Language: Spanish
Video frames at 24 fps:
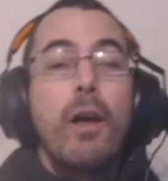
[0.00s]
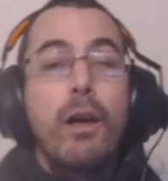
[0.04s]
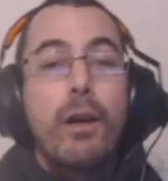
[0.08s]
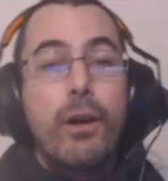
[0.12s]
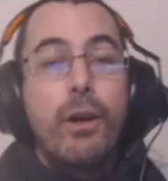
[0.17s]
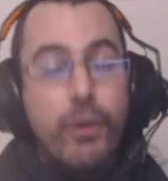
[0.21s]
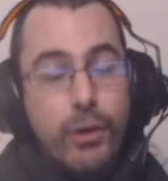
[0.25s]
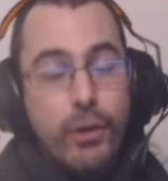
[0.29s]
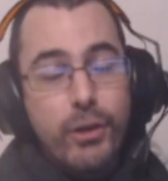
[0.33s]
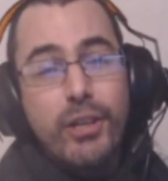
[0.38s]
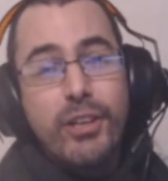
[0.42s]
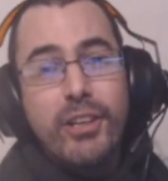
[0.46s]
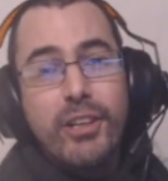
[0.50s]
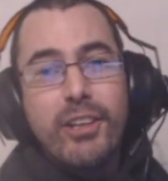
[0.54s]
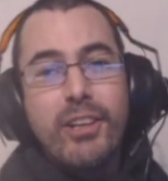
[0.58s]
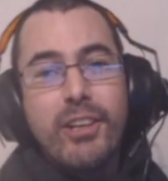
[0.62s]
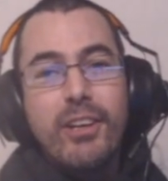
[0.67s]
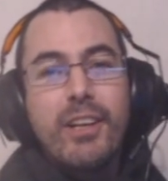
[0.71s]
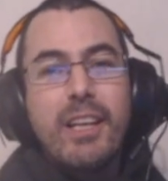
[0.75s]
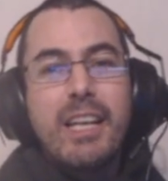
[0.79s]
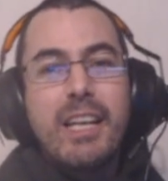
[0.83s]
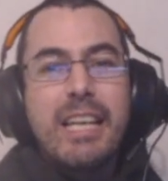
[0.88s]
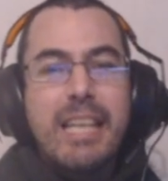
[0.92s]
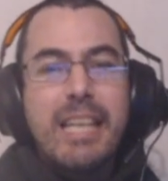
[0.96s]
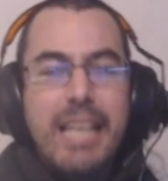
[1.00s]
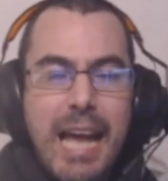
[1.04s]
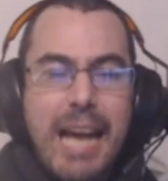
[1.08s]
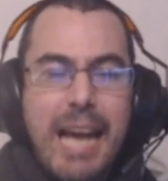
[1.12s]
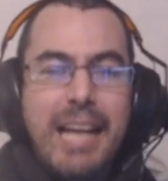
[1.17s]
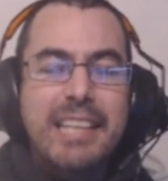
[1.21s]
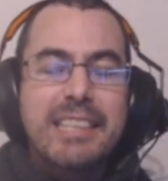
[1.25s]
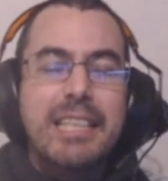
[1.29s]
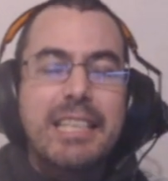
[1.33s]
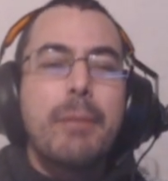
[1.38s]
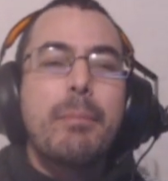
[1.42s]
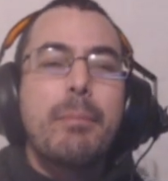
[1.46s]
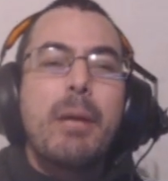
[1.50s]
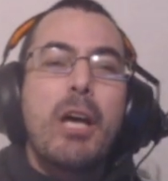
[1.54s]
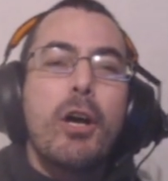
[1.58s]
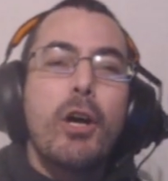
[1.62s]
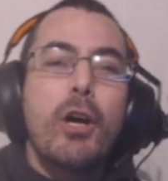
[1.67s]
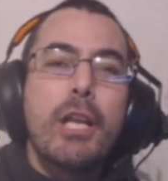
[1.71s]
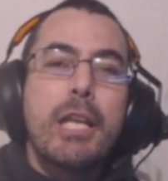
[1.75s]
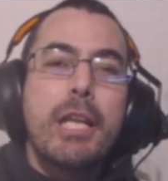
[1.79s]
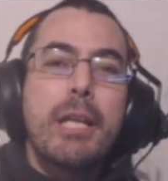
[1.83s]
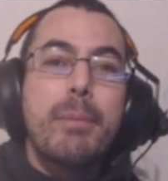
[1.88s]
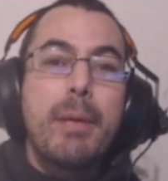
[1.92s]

Hola, ¿qué tal Majoni?